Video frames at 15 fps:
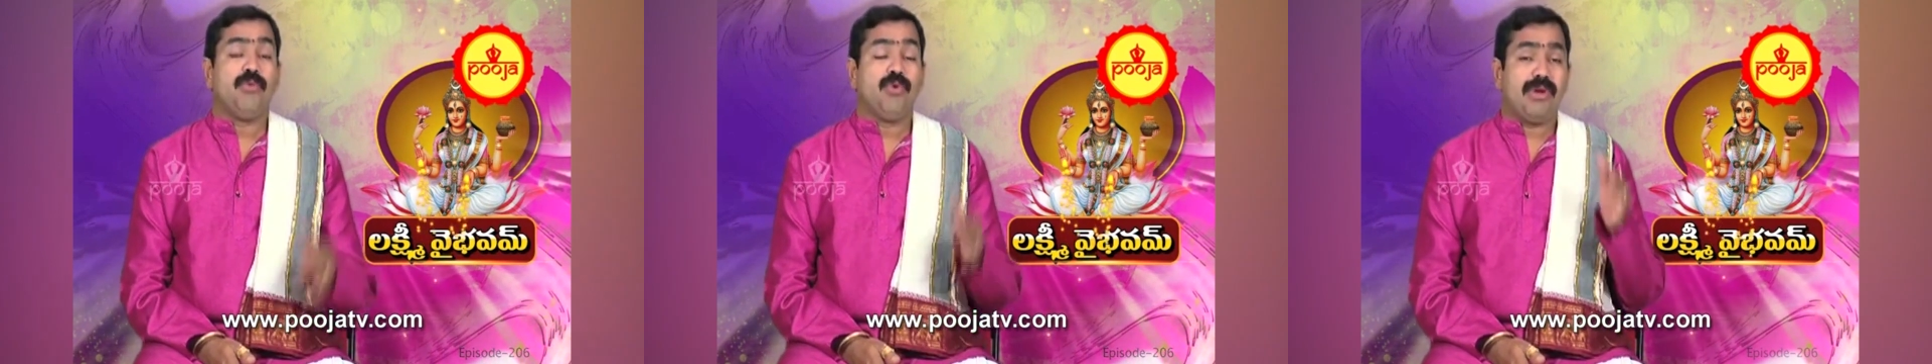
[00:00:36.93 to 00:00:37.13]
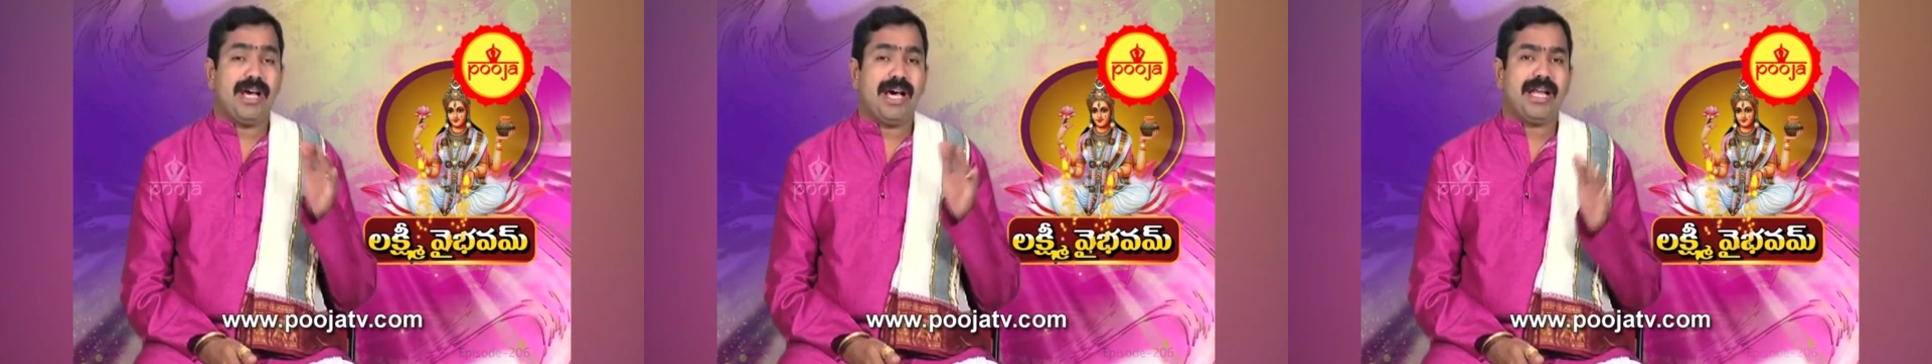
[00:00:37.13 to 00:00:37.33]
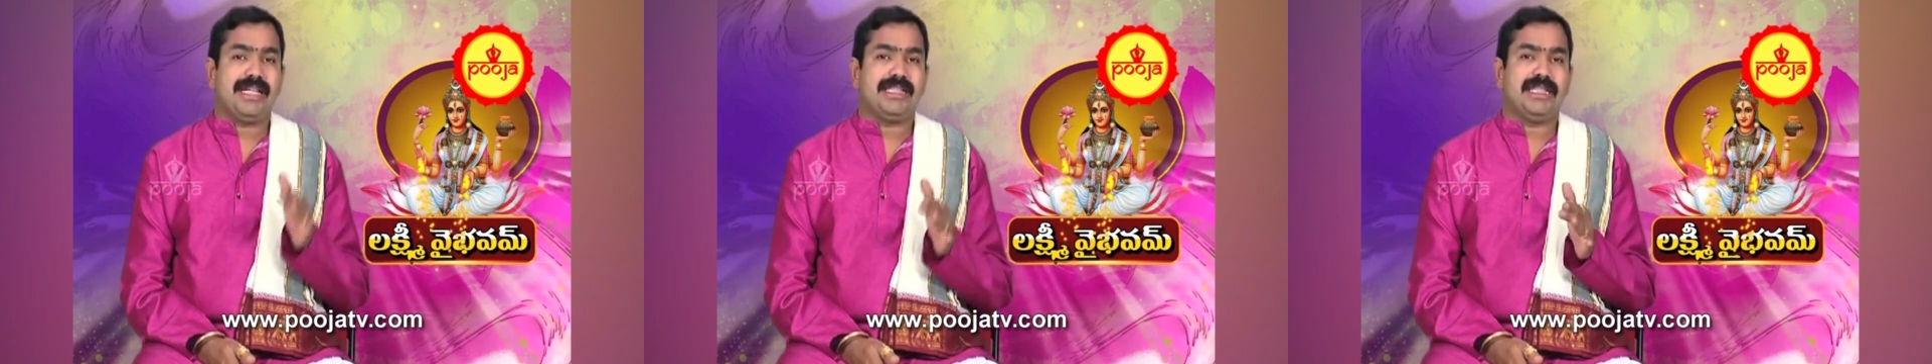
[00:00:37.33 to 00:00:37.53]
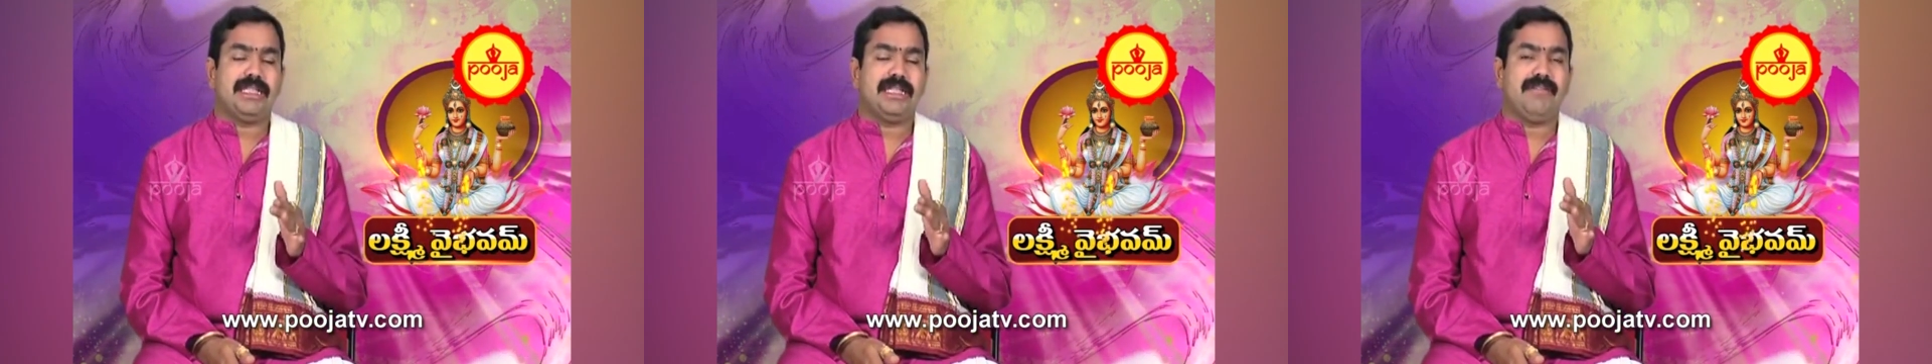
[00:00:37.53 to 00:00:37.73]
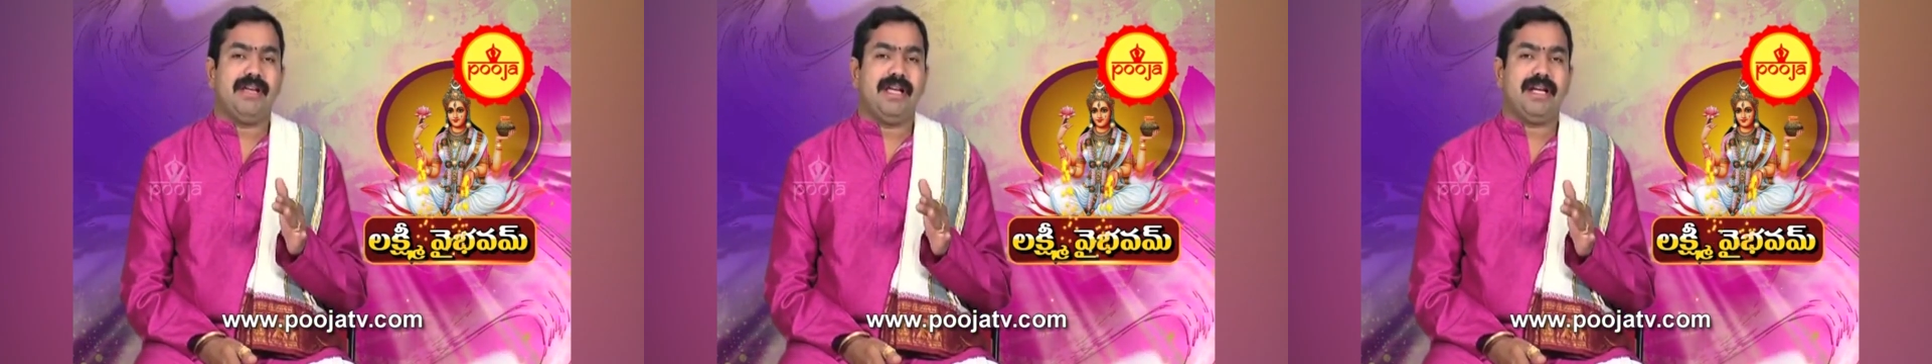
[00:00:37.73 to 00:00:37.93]
మూలా
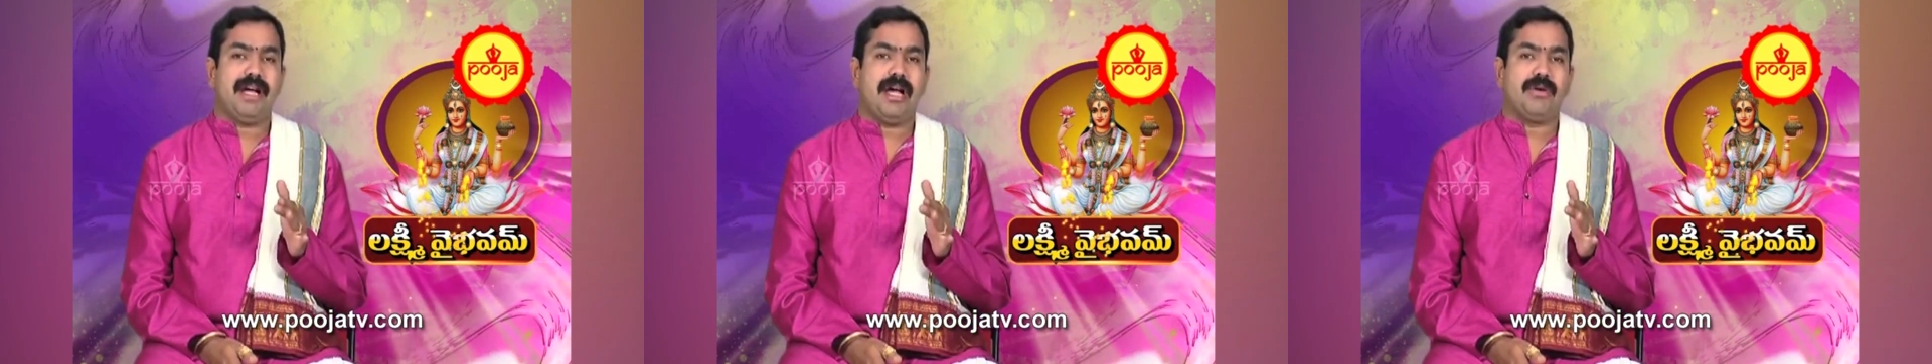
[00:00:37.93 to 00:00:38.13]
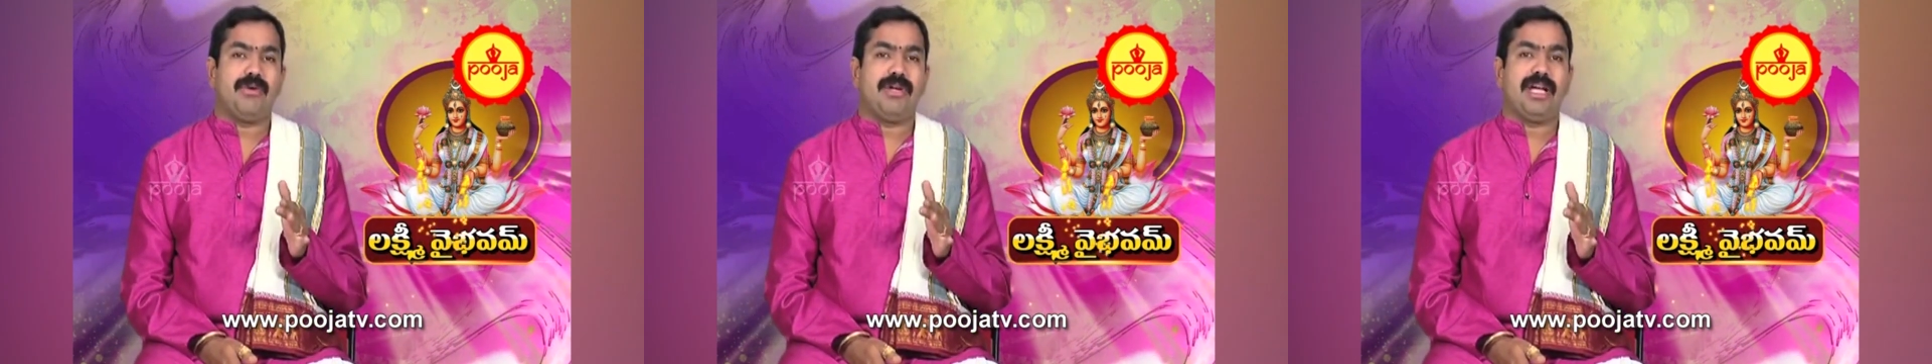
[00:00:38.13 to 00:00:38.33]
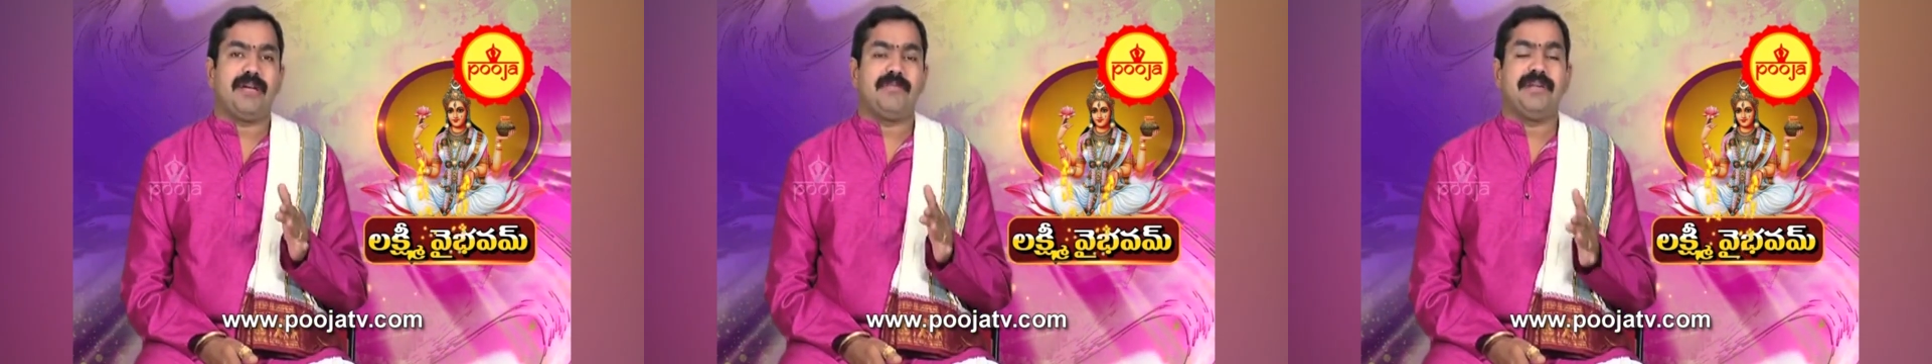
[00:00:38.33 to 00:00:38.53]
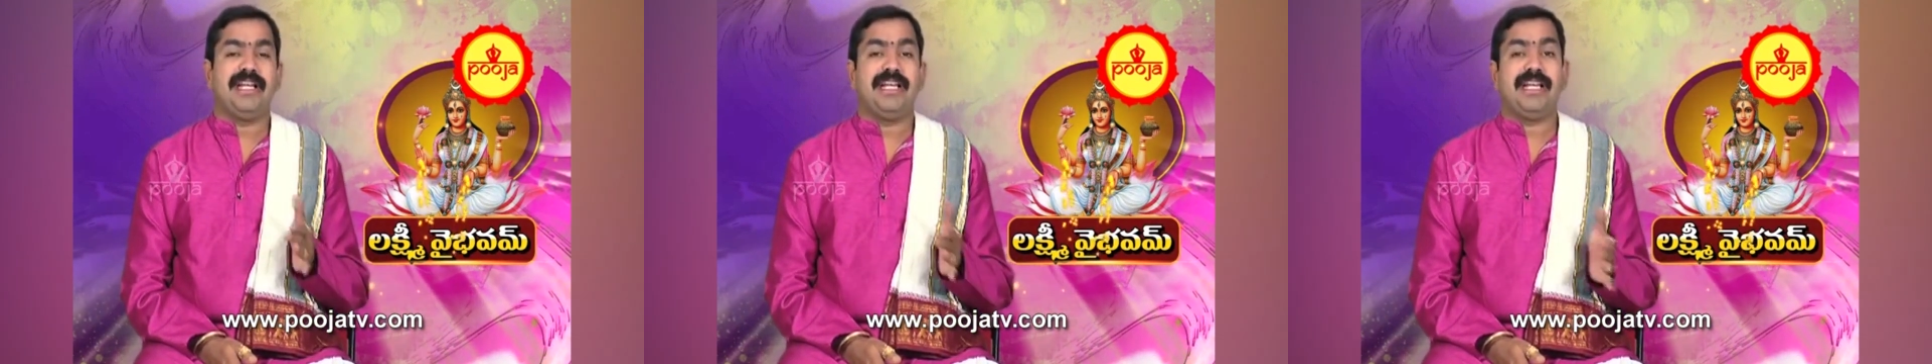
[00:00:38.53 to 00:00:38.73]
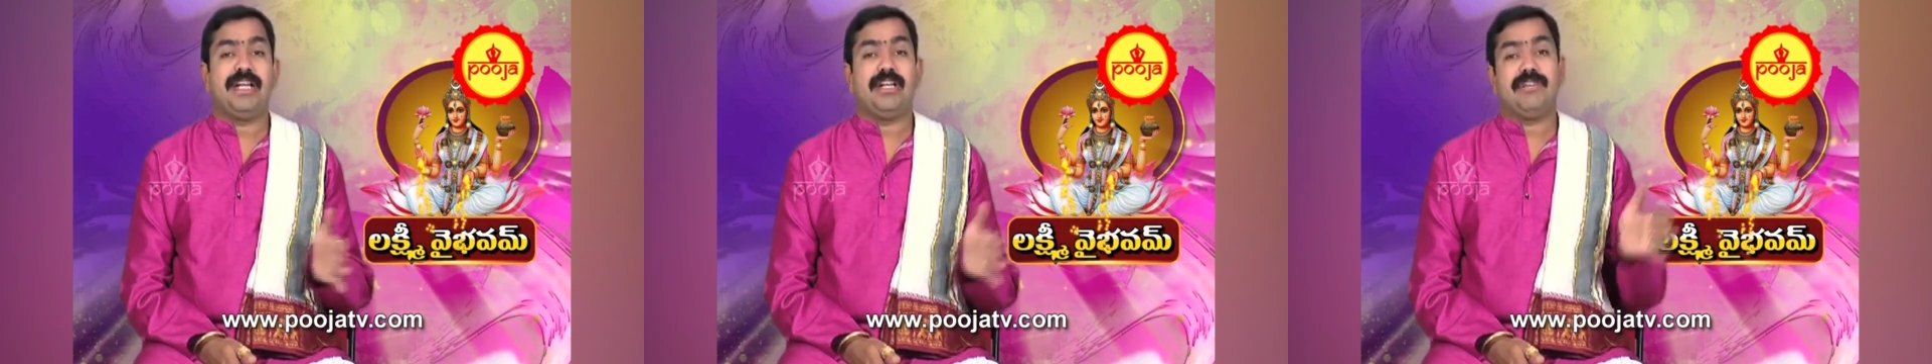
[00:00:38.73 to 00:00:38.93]
నక్షత్రమే కాకుండా
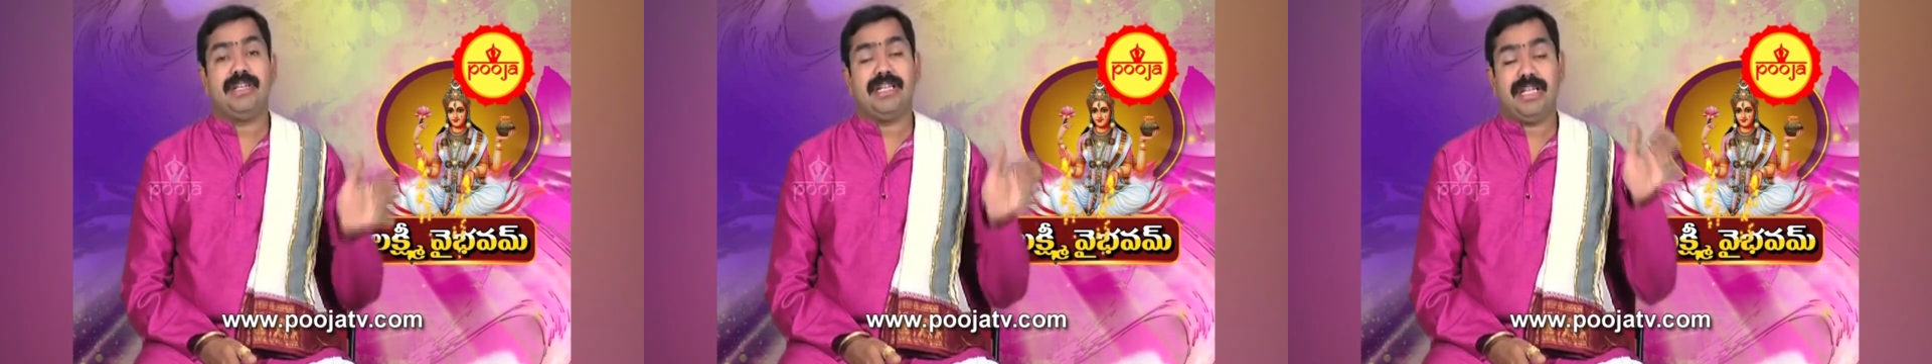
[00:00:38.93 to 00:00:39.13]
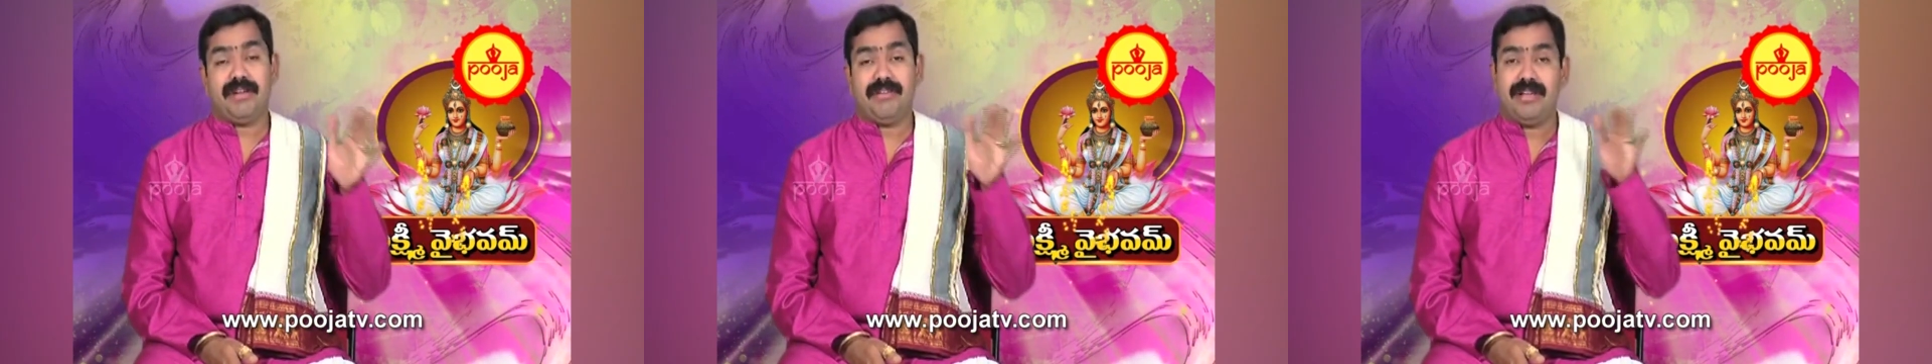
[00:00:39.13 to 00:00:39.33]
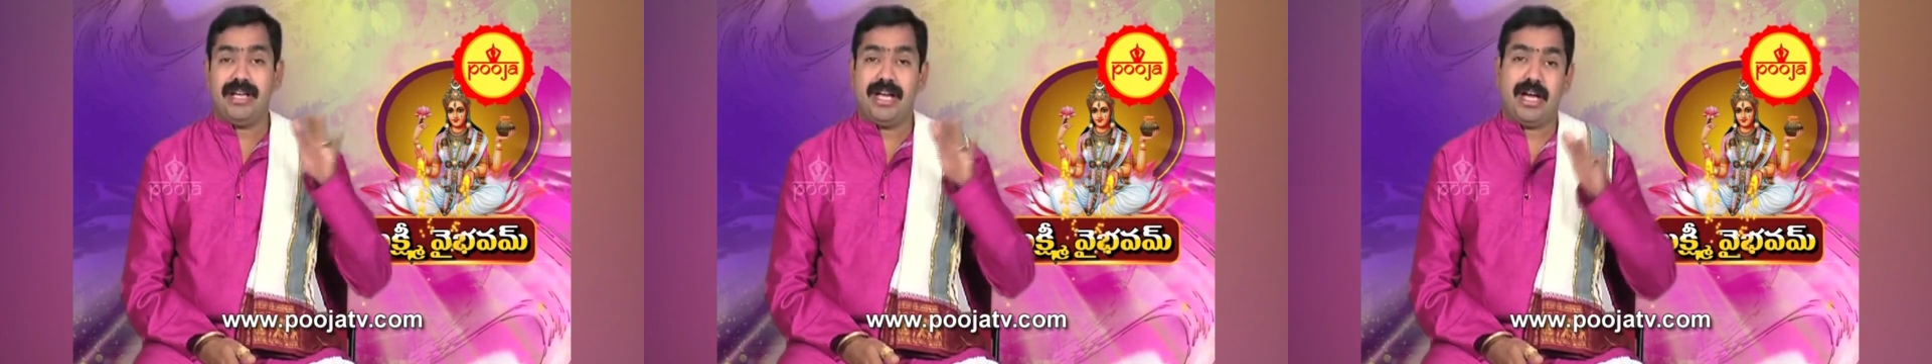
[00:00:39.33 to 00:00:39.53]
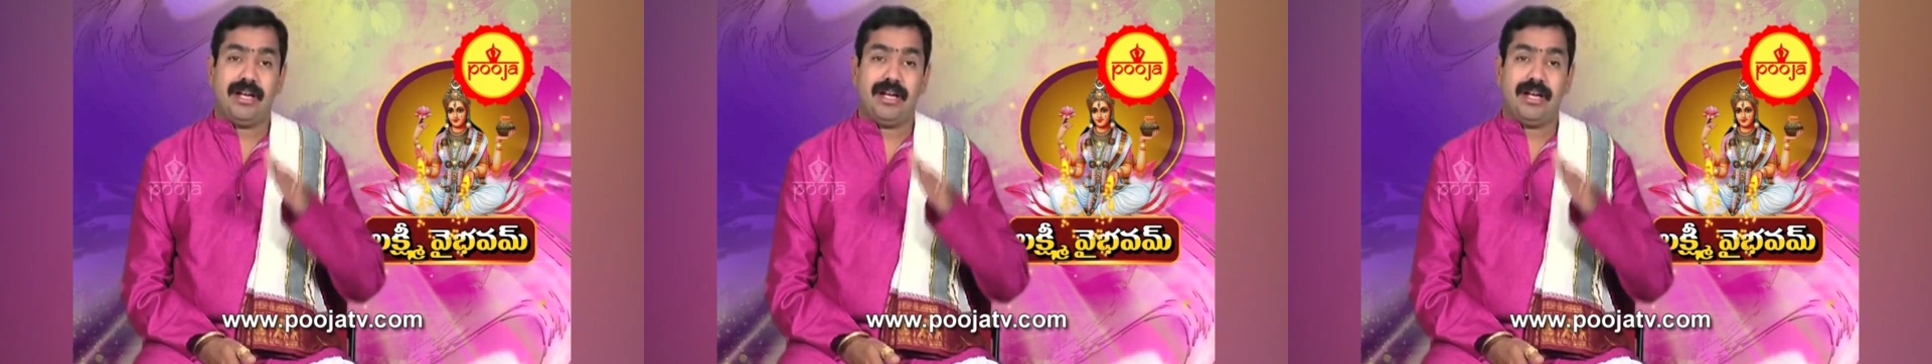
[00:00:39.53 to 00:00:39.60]
మిగిలినటువంటి ఇరవై